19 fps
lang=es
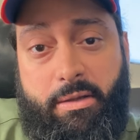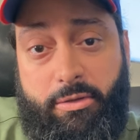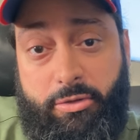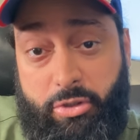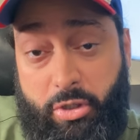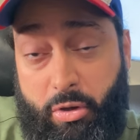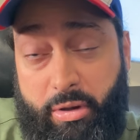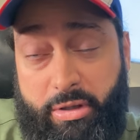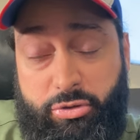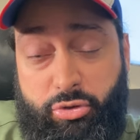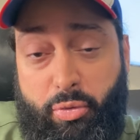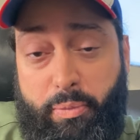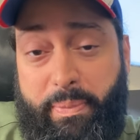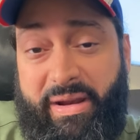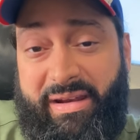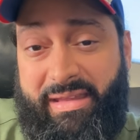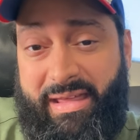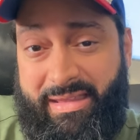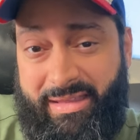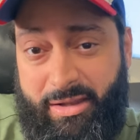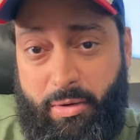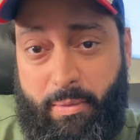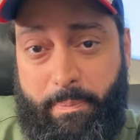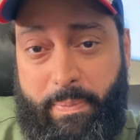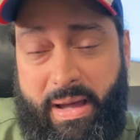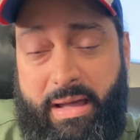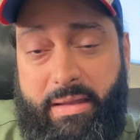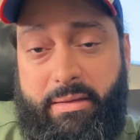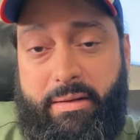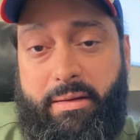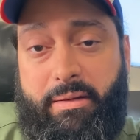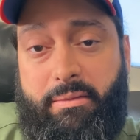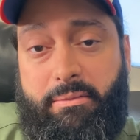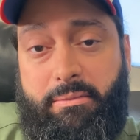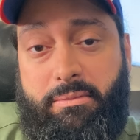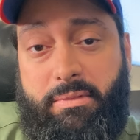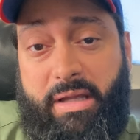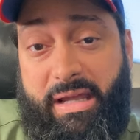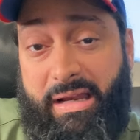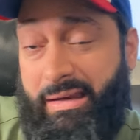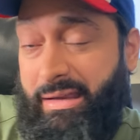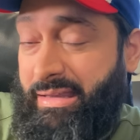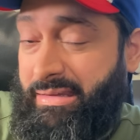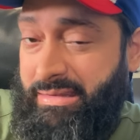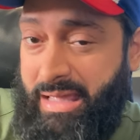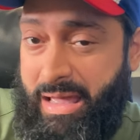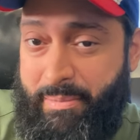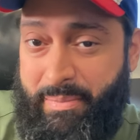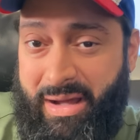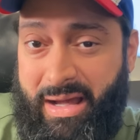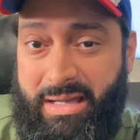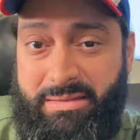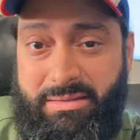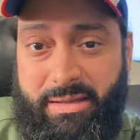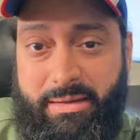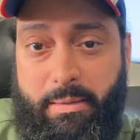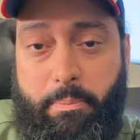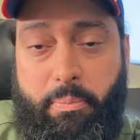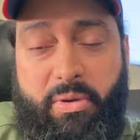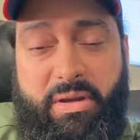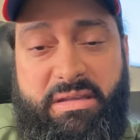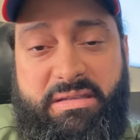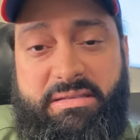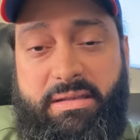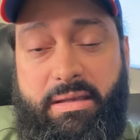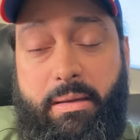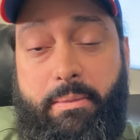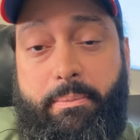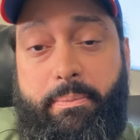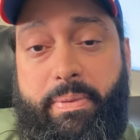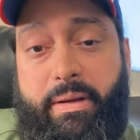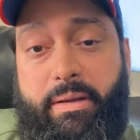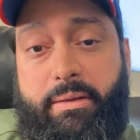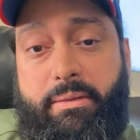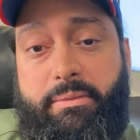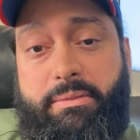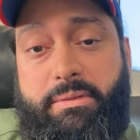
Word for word: Dios es tu verdadero Padre, él el que te ama antes, después y siempre.